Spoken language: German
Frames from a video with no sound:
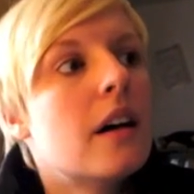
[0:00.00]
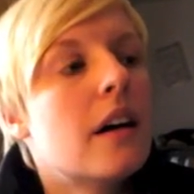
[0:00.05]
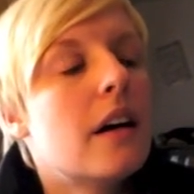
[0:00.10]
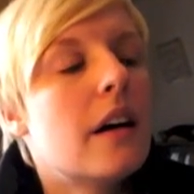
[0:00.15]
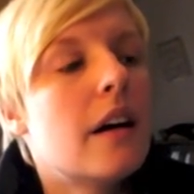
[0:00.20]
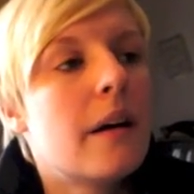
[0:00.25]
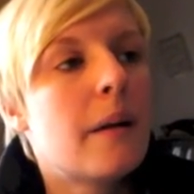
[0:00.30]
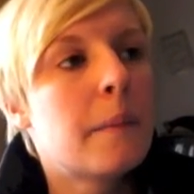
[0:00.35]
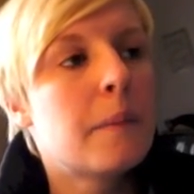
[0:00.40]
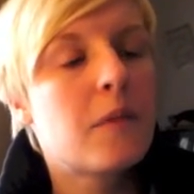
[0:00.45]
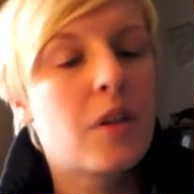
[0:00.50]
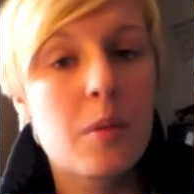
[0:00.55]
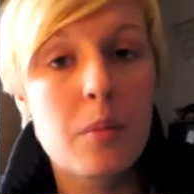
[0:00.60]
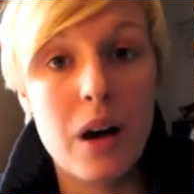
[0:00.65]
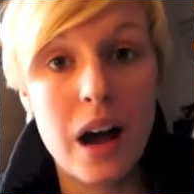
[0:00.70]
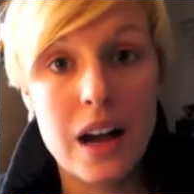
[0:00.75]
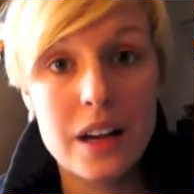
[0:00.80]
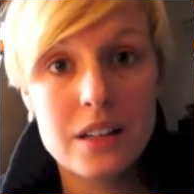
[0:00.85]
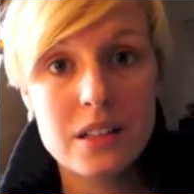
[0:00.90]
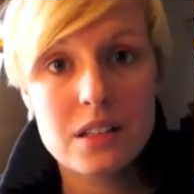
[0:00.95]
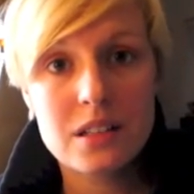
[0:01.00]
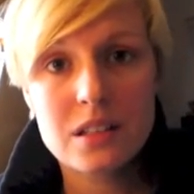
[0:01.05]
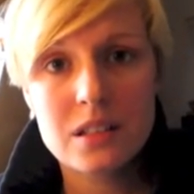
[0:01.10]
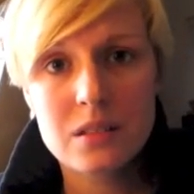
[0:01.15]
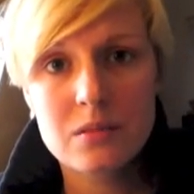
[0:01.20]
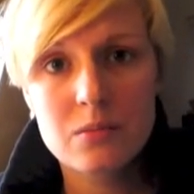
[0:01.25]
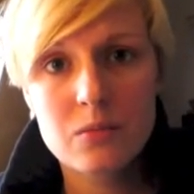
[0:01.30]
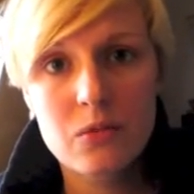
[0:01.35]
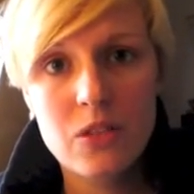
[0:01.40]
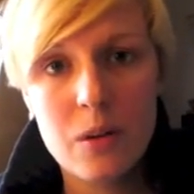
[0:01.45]
ähm, verbreitest,
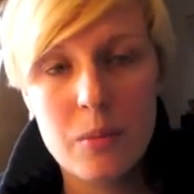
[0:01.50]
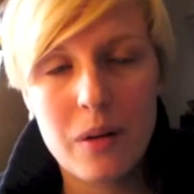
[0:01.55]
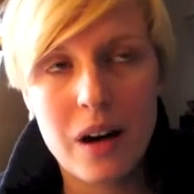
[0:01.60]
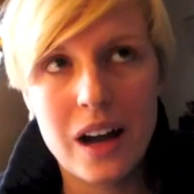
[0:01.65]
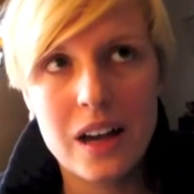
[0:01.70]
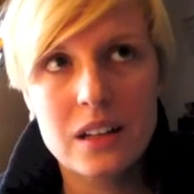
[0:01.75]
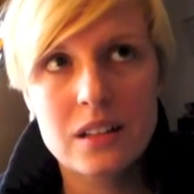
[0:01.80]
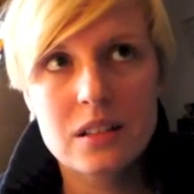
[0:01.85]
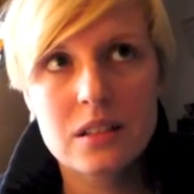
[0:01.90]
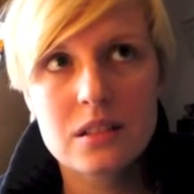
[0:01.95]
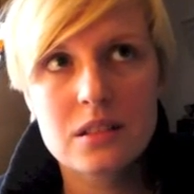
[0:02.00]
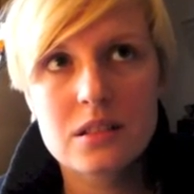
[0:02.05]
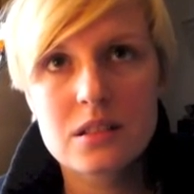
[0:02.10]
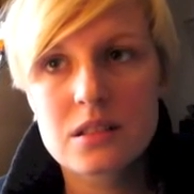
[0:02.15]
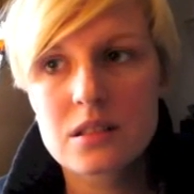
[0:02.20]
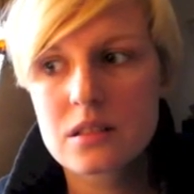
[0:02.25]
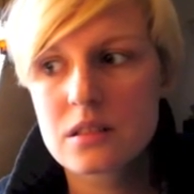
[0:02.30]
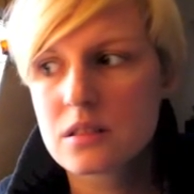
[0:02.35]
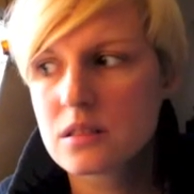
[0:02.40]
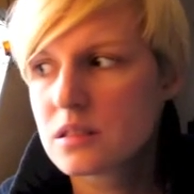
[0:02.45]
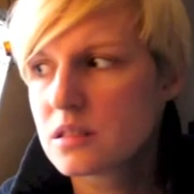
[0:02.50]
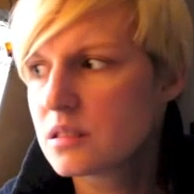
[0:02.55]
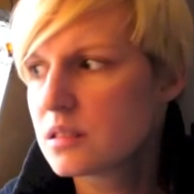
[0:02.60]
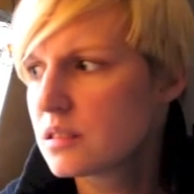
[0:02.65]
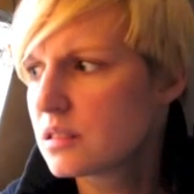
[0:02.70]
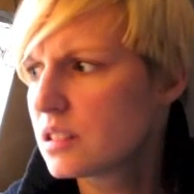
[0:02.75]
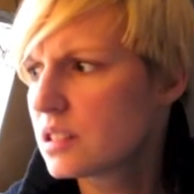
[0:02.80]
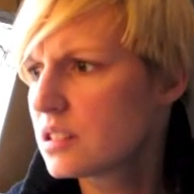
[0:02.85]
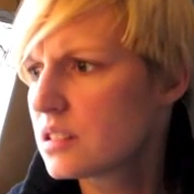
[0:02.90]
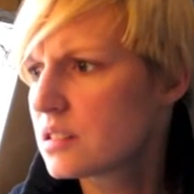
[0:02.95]

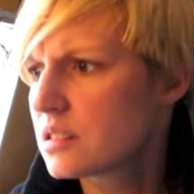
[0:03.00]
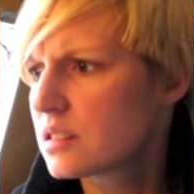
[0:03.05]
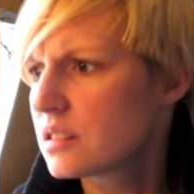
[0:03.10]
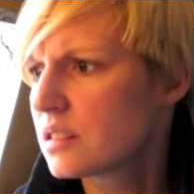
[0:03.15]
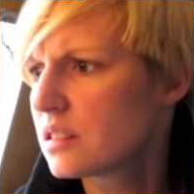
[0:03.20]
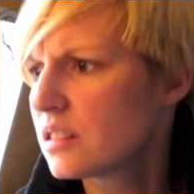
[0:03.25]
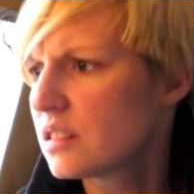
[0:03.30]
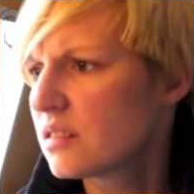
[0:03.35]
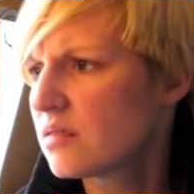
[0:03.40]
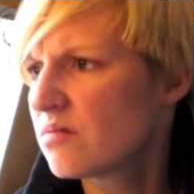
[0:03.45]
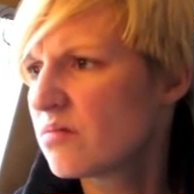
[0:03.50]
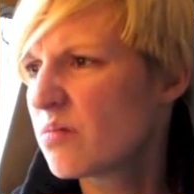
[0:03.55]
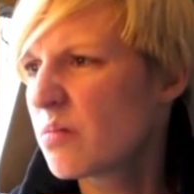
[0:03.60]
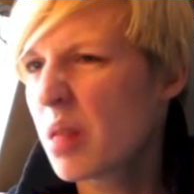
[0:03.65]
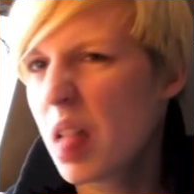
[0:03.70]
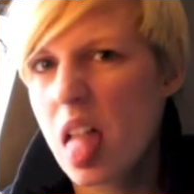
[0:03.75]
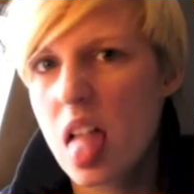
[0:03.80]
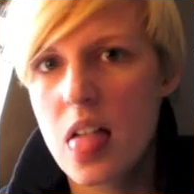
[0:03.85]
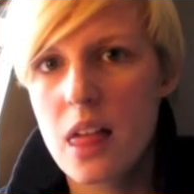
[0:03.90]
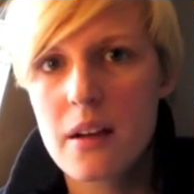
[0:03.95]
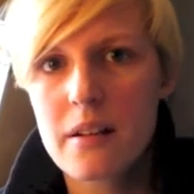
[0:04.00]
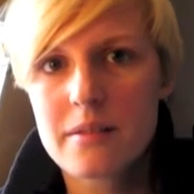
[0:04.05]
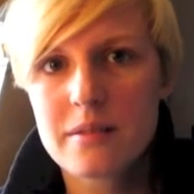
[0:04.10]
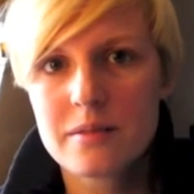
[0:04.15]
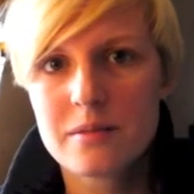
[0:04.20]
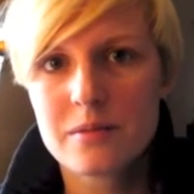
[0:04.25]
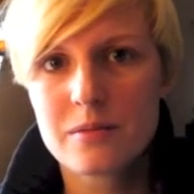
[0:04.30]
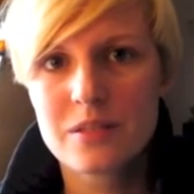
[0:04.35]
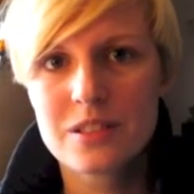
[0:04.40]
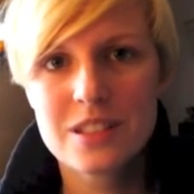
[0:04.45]
verbreiteteste, äh,
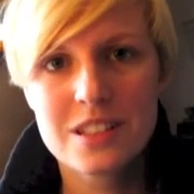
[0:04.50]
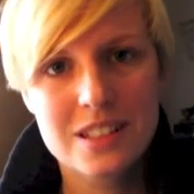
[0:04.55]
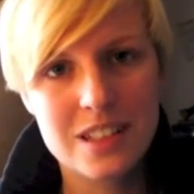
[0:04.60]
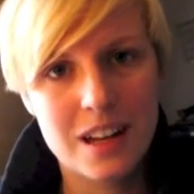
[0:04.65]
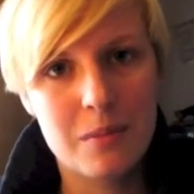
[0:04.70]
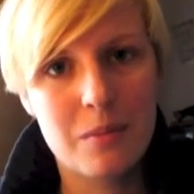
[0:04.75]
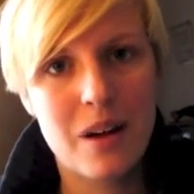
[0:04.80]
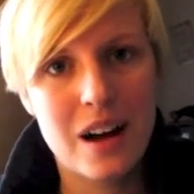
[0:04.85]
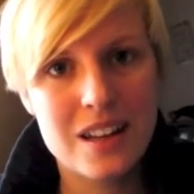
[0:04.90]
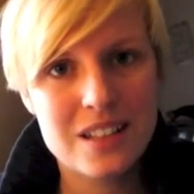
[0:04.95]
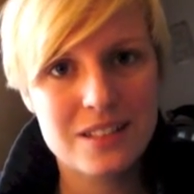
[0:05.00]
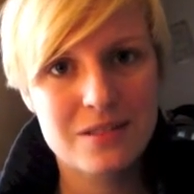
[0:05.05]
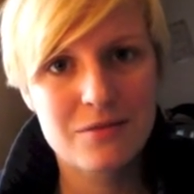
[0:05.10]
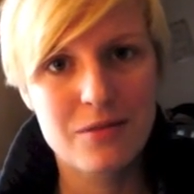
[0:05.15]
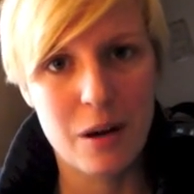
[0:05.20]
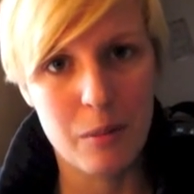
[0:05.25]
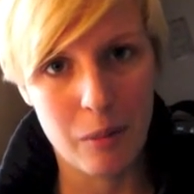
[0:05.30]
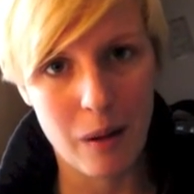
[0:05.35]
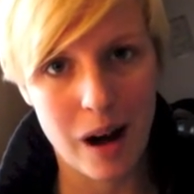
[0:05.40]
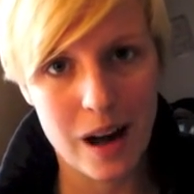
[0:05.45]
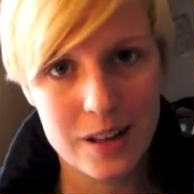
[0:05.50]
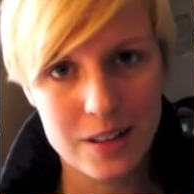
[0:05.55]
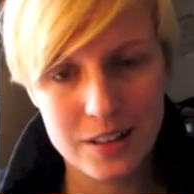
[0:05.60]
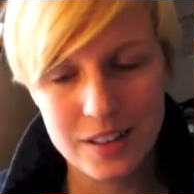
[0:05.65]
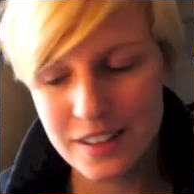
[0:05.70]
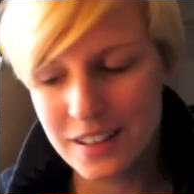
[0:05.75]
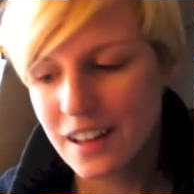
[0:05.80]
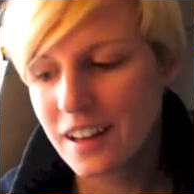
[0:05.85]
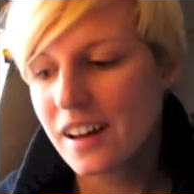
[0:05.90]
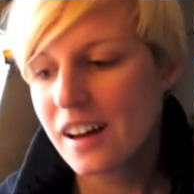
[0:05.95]
die ist am meisten
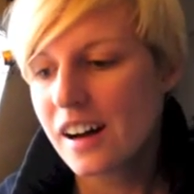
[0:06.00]
verbreitet